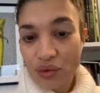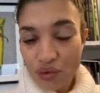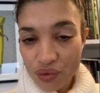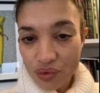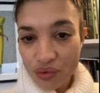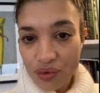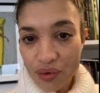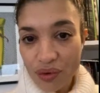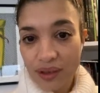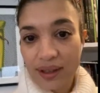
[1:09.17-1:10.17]

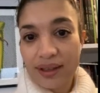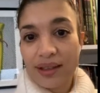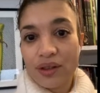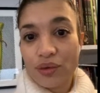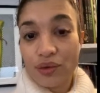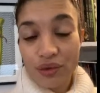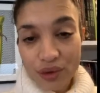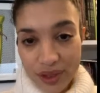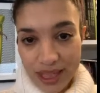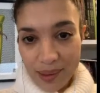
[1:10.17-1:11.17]
toujours une
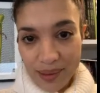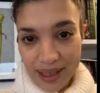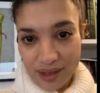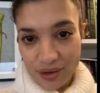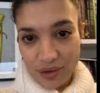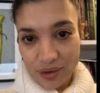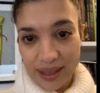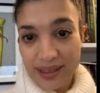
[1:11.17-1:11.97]
deuxième lecture.